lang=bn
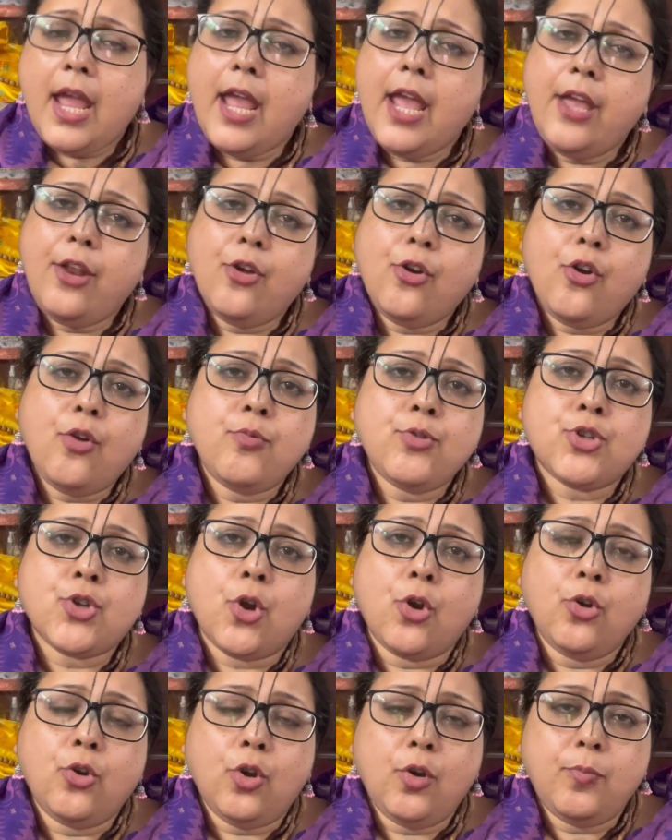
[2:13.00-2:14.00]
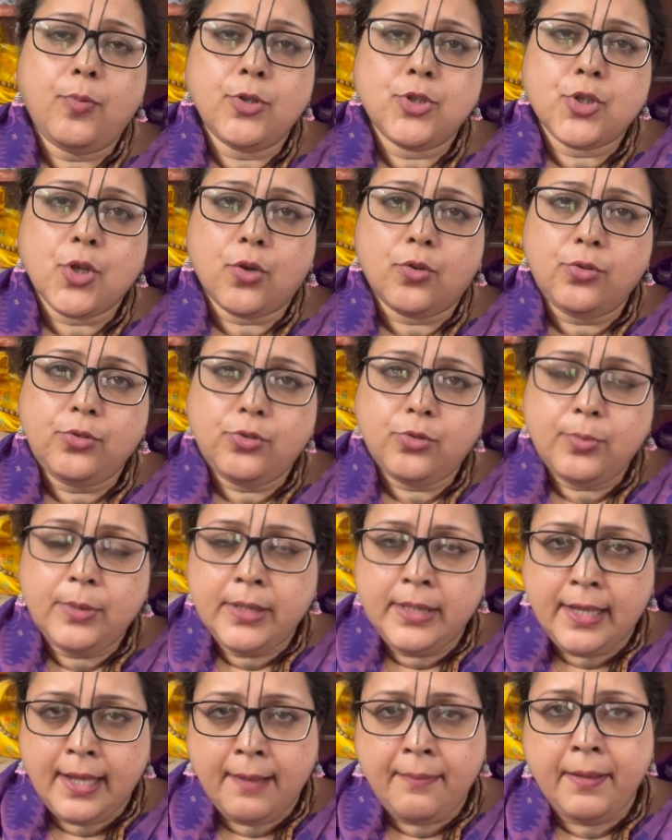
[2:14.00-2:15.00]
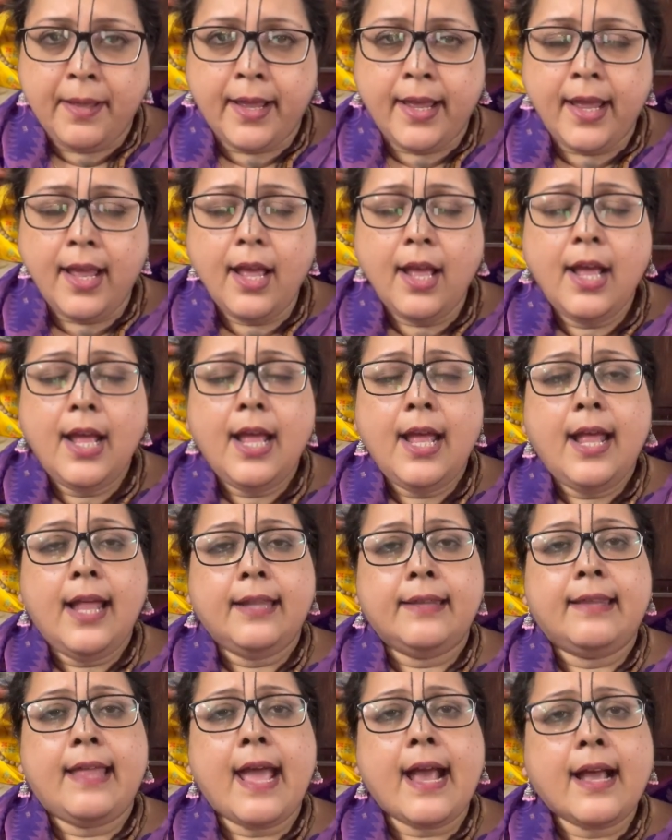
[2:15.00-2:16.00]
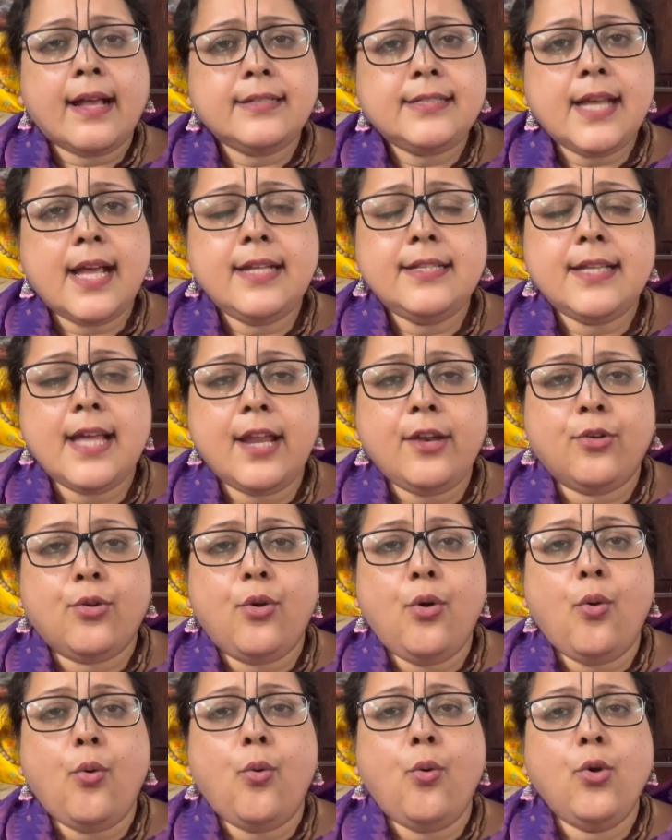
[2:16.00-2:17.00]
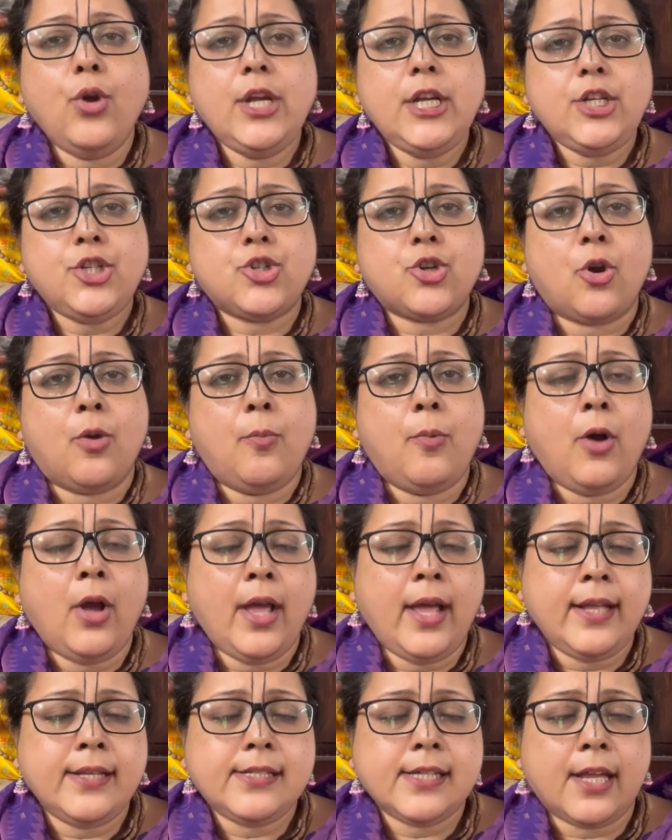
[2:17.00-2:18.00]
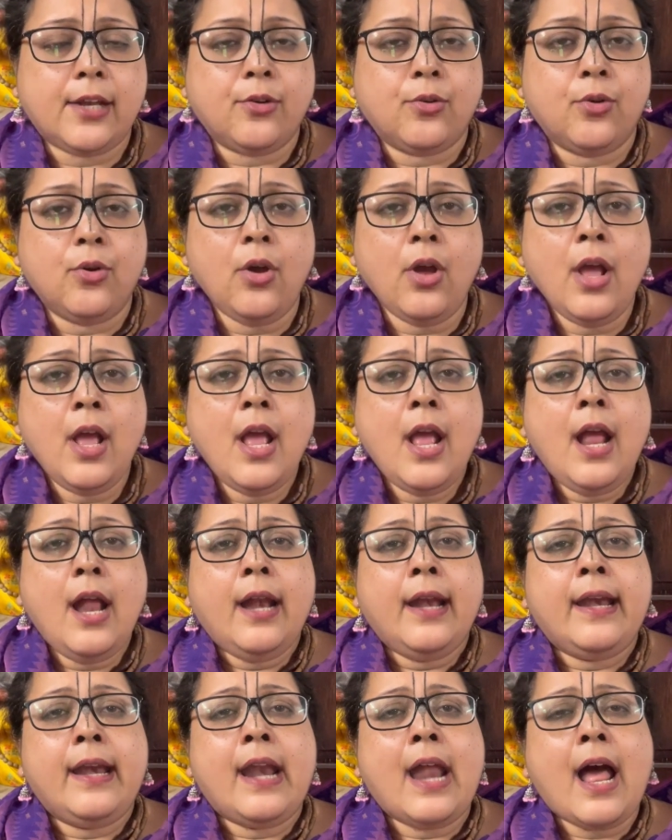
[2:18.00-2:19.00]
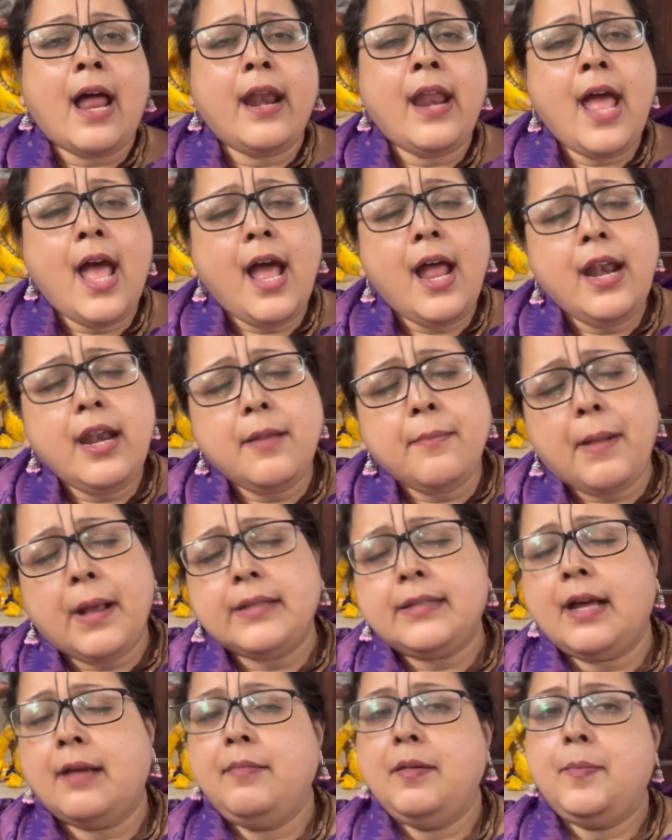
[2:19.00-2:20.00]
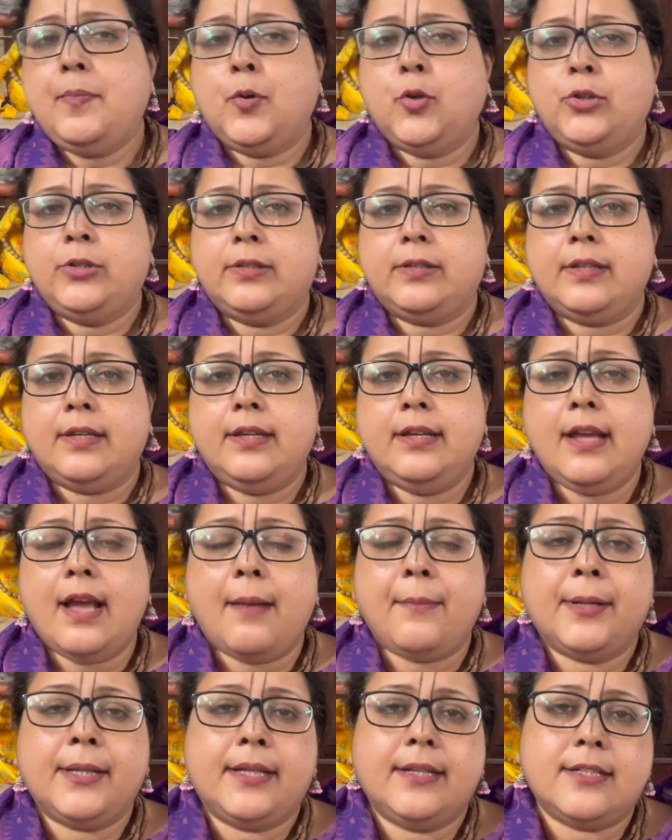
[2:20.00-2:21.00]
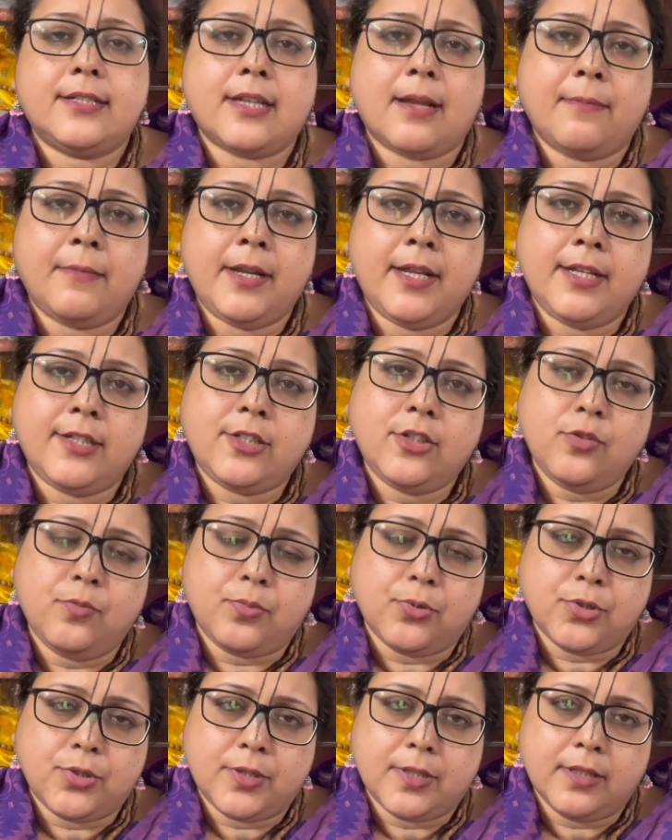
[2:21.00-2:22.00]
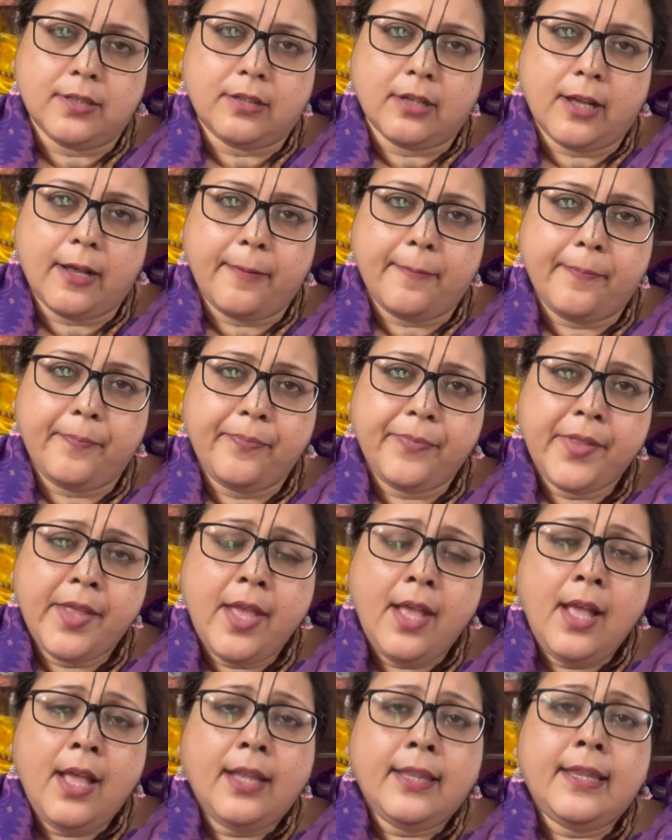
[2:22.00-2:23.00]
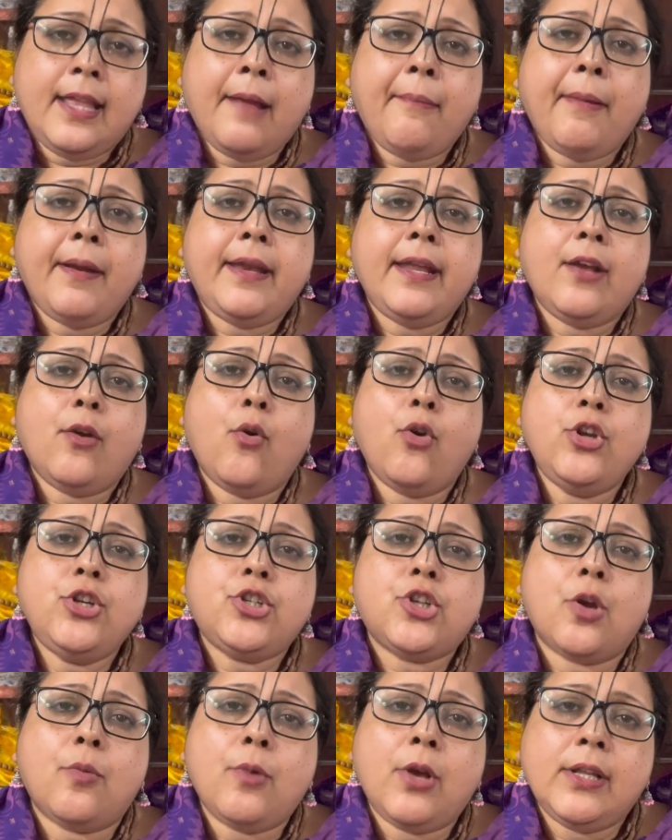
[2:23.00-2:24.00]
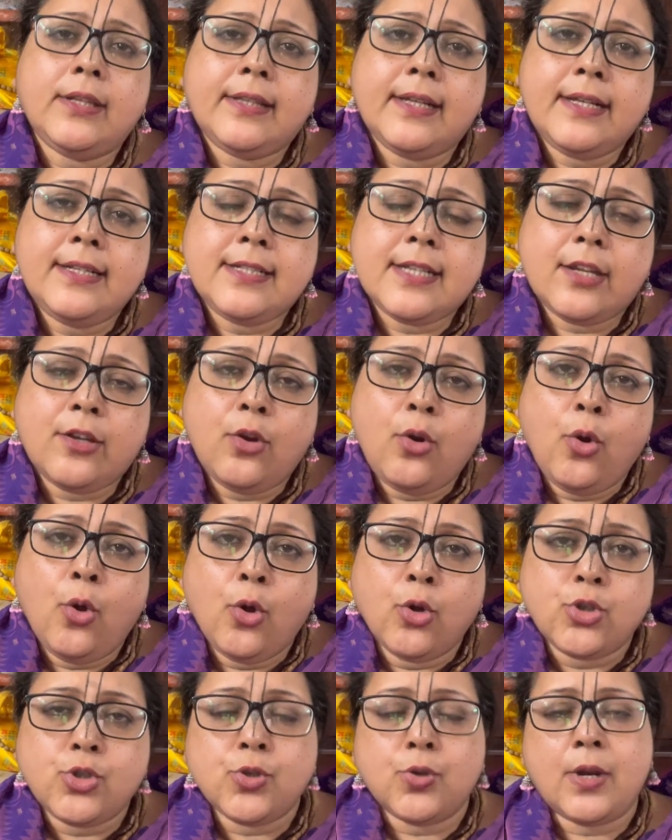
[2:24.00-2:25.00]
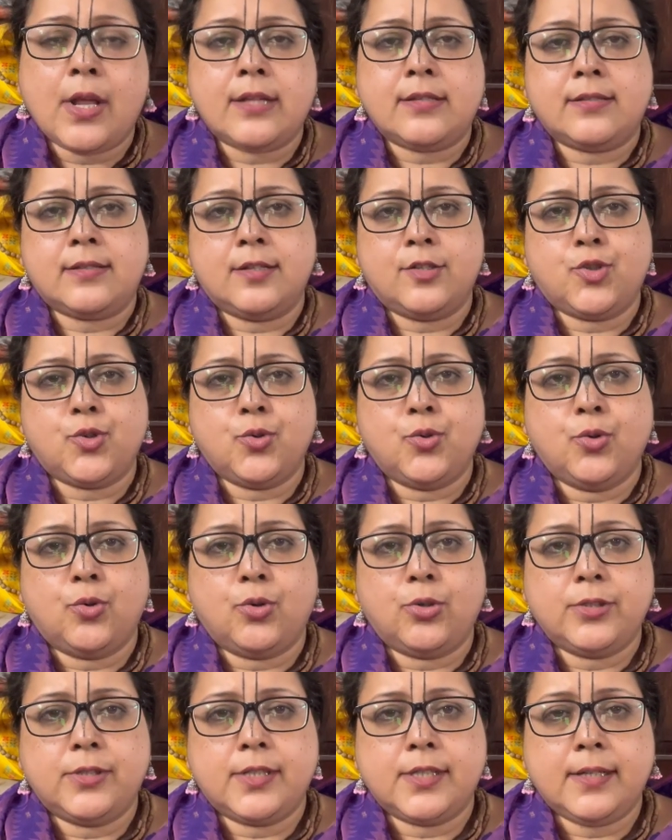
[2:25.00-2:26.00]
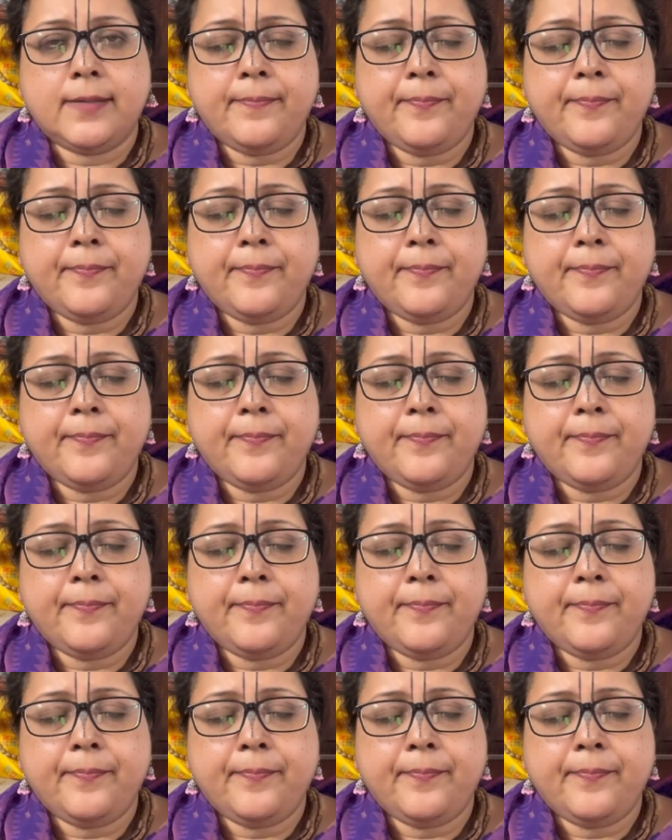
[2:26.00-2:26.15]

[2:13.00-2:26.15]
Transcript: এরকম সংকল্প যখন তুমি নেবে দেখা যায় যেন ওই সময়ে যেন নানান বাধা বিপত্তি আমাদের সামনে এসে উপস্থিত হয় দেখবে ঠিক ওই সময়তেই যেন লোকজন আসতে শুরু করছে